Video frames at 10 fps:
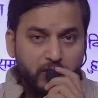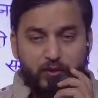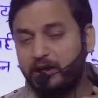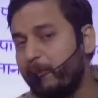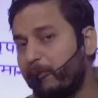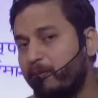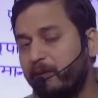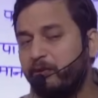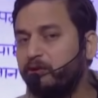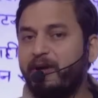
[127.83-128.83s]
उनका
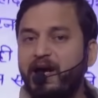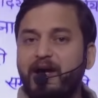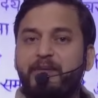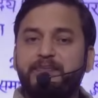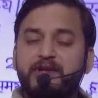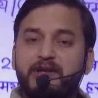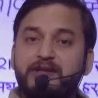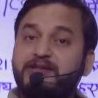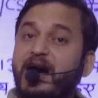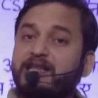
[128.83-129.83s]
प्रॉब्लम बहुत बड़ा है
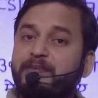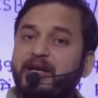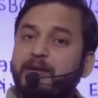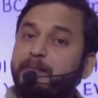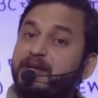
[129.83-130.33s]
साथ में